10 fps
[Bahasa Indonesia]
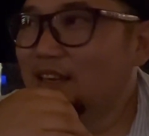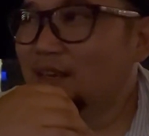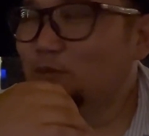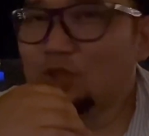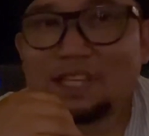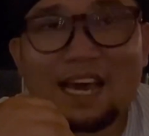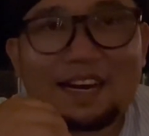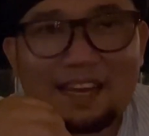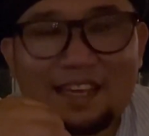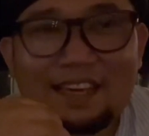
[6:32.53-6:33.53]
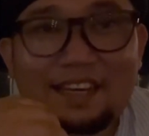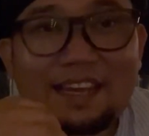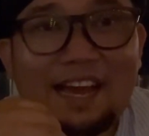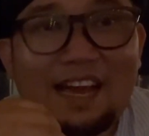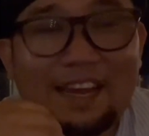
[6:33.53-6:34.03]
Mutiara ya
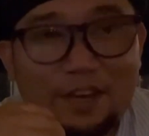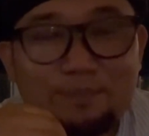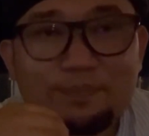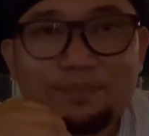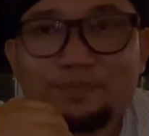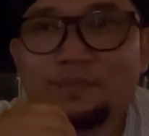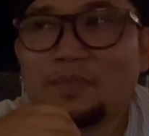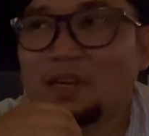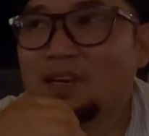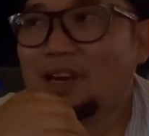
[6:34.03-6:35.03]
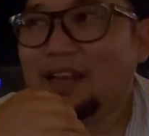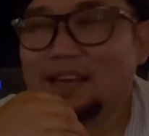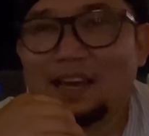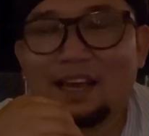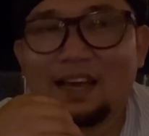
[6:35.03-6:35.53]
DKM
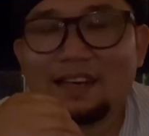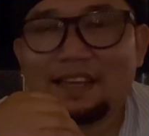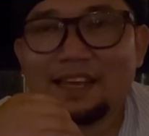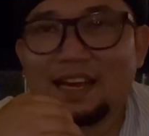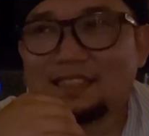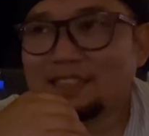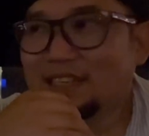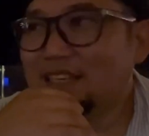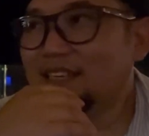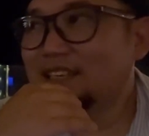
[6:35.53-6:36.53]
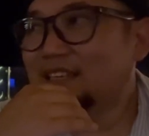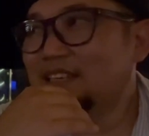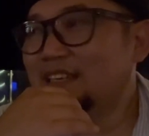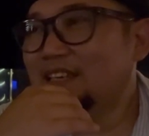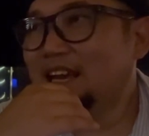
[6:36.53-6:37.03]
ada DKC
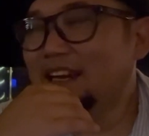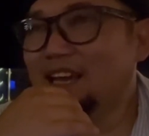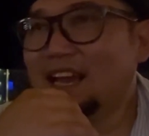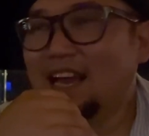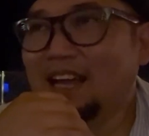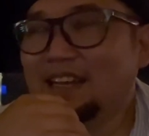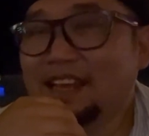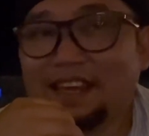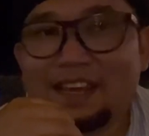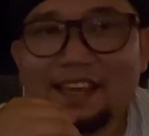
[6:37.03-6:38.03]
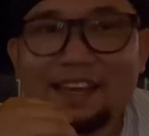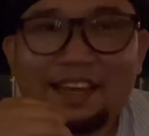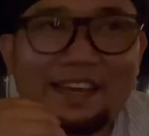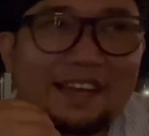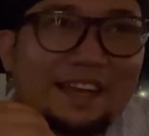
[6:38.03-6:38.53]
ada
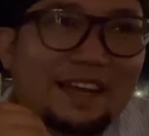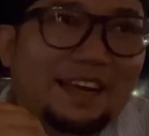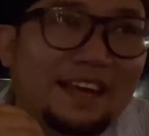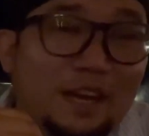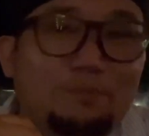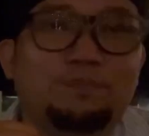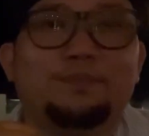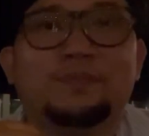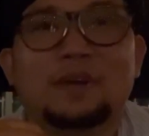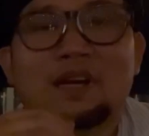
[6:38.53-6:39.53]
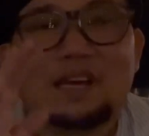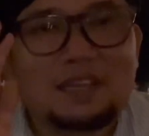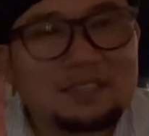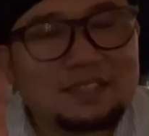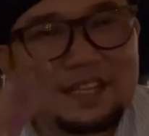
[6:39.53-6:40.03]
KDM
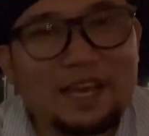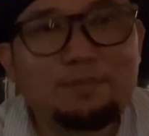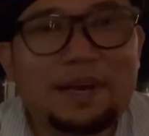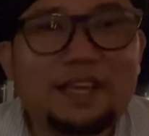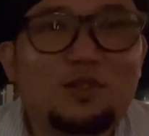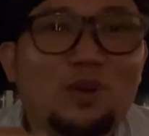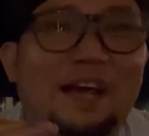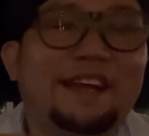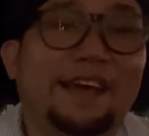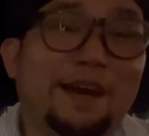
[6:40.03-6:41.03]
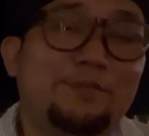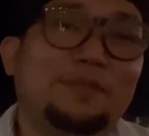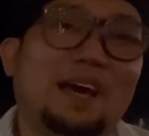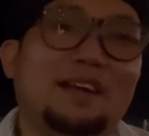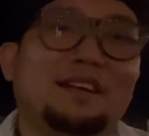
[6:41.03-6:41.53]
jadi yang banyak tuh
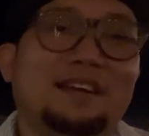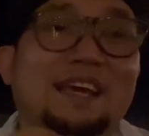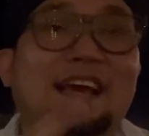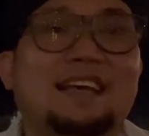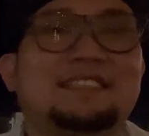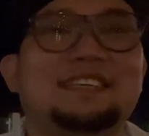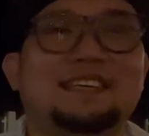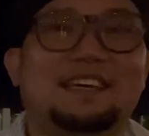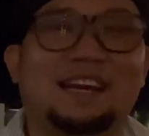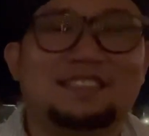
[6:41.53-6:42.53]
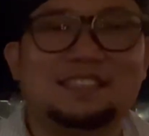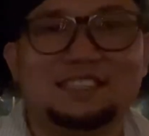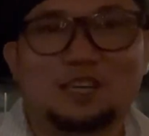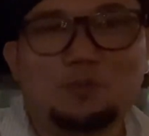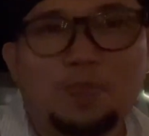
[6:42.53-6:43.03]
KDM dan DKC
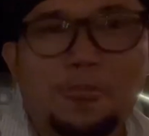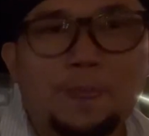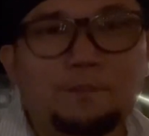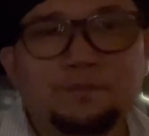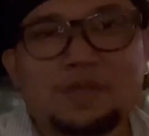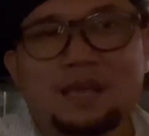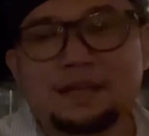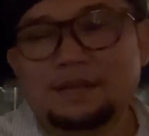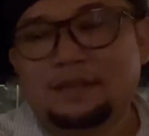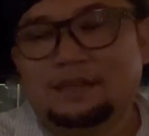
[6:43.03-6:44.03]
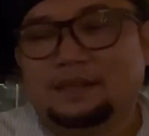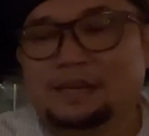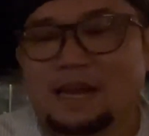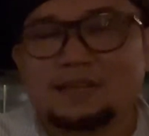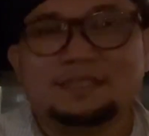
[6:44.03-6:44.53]
klasiknya
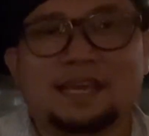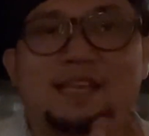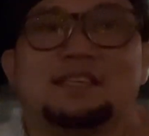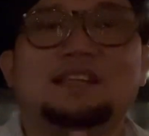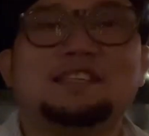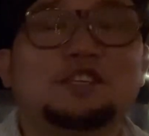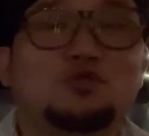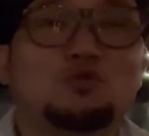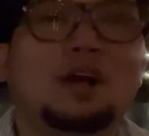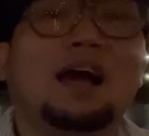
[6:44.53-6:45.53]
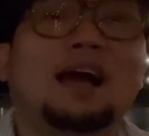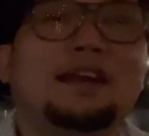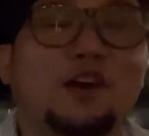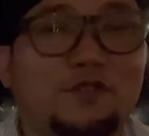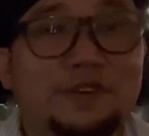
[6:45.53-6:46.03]
nah saya searching
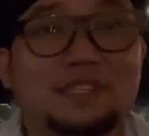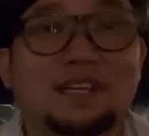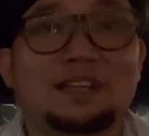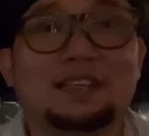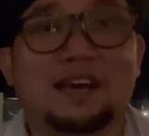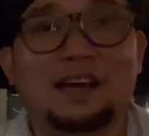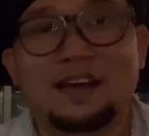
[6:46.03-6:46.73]
juga di officialnya